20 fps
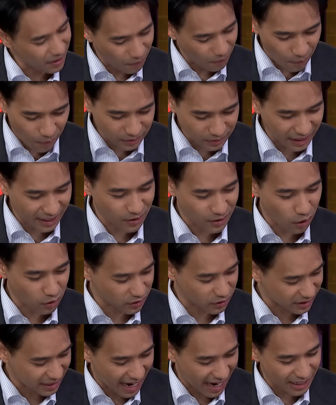งว่าโอ้ท่านนายก
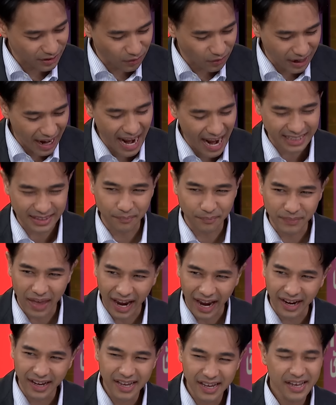เศรษฐาต้องแลกตำแห
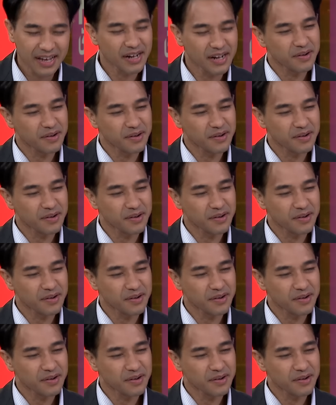น่ง